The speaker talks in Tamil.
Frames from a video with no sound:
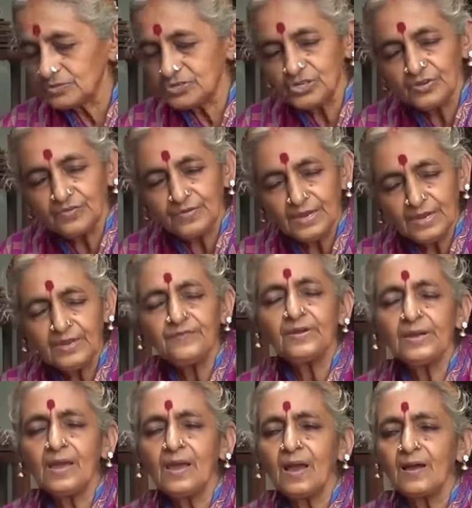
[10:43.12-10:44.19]
சிவனை
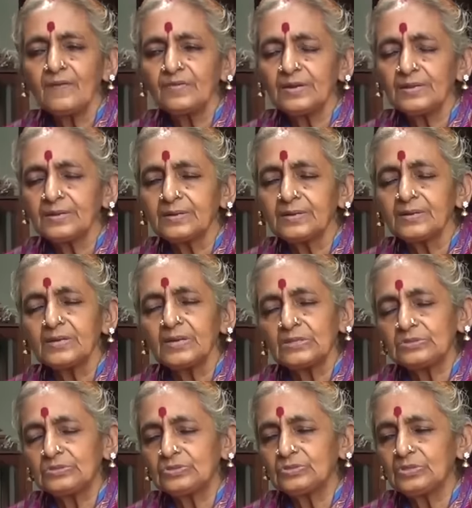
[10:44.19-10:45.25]
விட அவளுக்கு
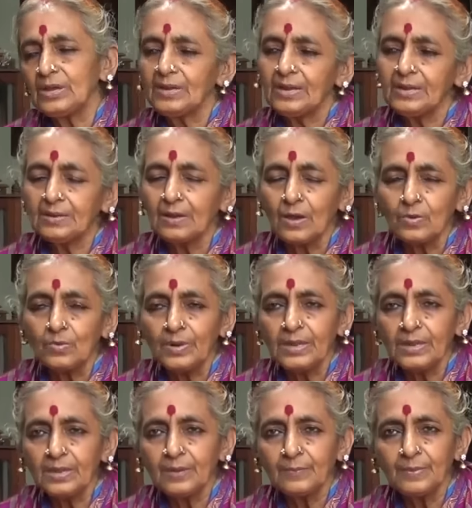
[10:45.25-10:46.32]
எத்தனை
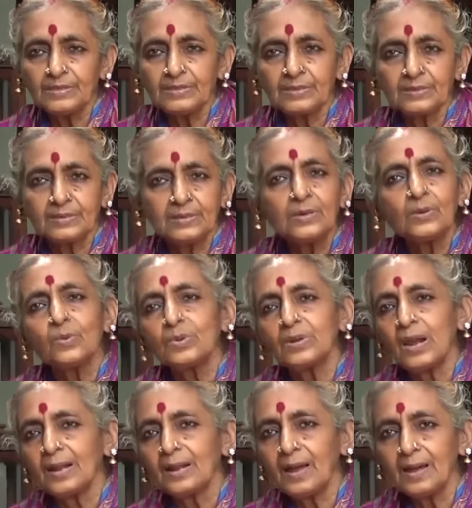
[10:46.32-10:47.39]
கருணை என்பதற்கு ஒரு
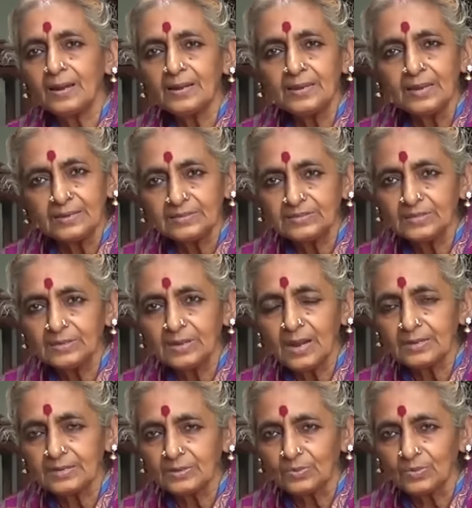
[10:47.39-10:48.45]
அழகான
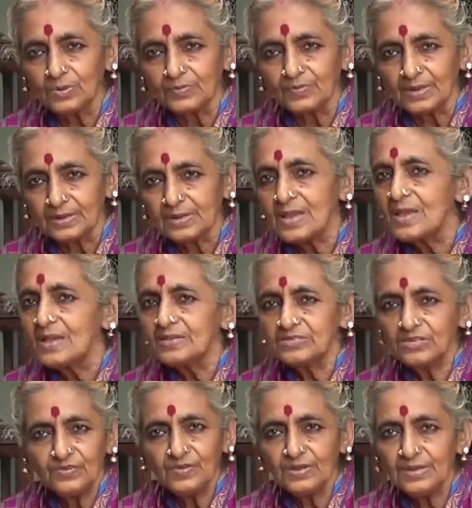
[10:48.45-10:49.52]
எடுத்துக்காட்டு கூறுவர்
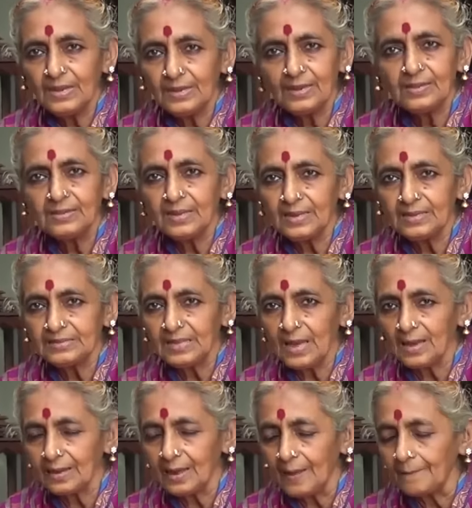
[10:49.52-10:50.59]
சிவன் என்ன
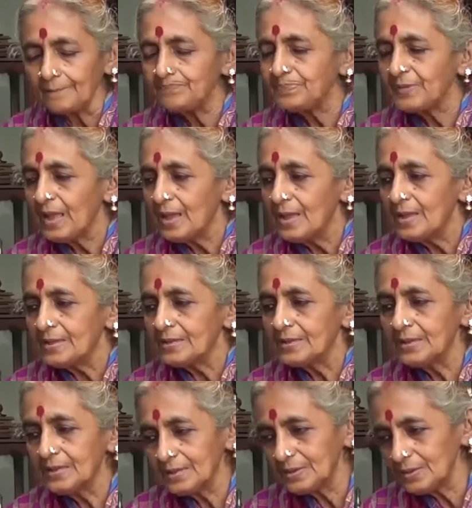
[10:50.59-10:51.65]
நினைத்தாராம்
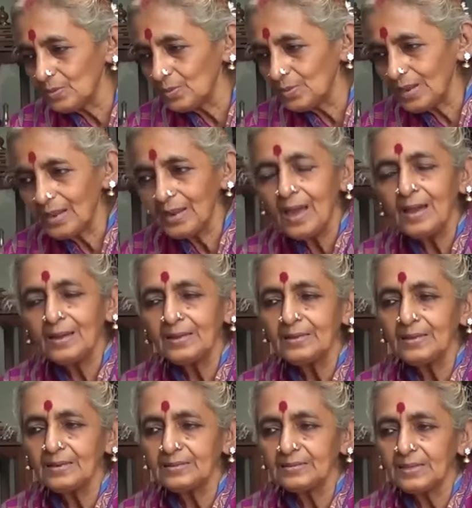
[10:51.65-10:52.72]
இரு உடலாக
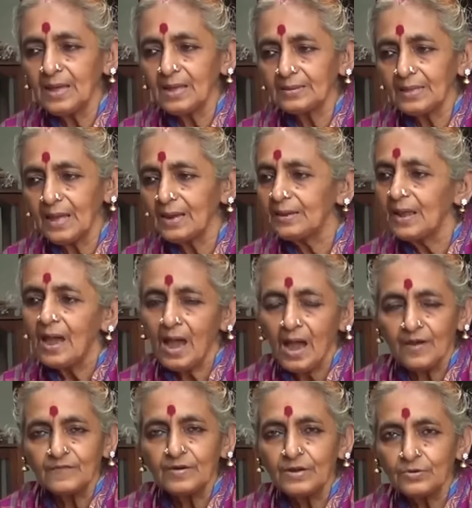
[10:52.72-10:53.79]
இருந்தால்தான்
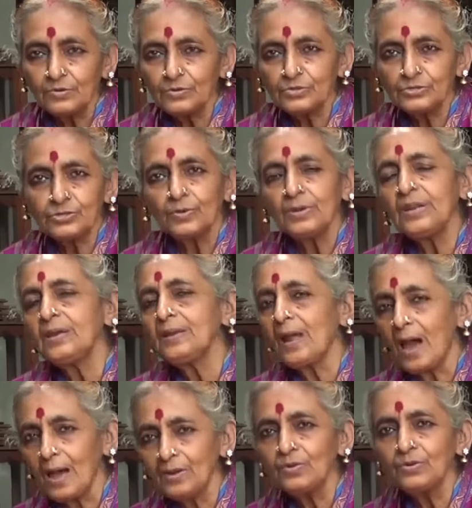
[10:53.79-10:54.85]
அவள் ஒன்று சொல்ல
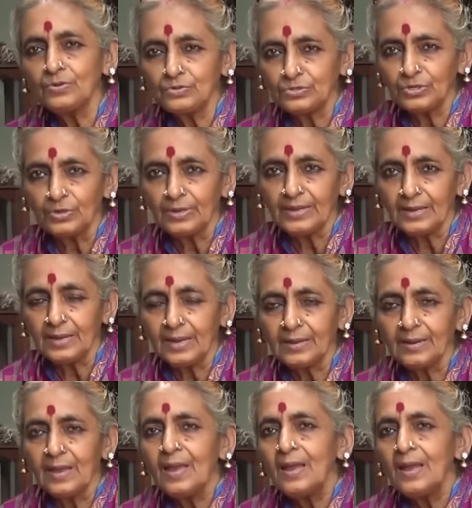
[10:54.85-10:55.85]
நான் ஒன்று சொல்கிறேன்